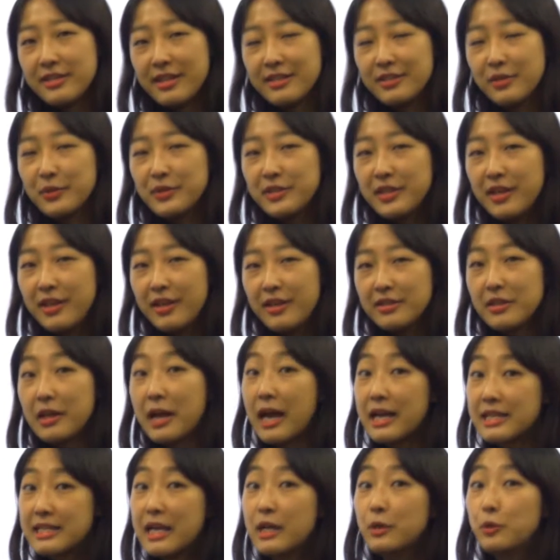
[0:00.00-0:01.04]
자, 전 세계에서
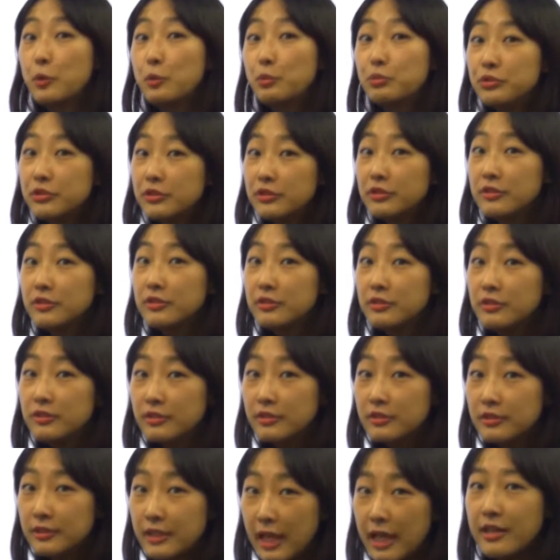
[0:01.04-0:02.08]
가장 높은
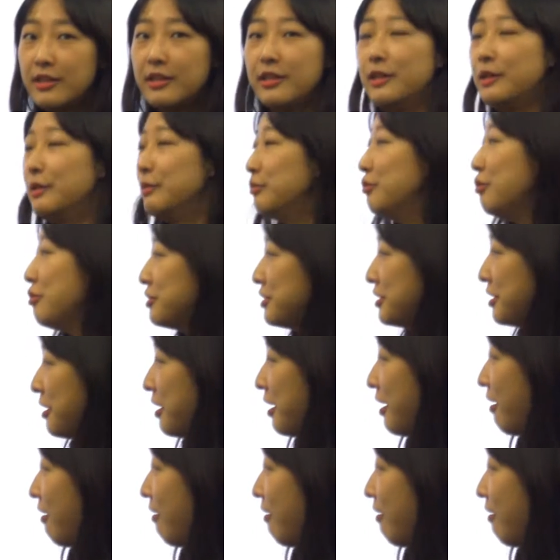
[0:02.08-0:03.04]
다리 무엇일까요?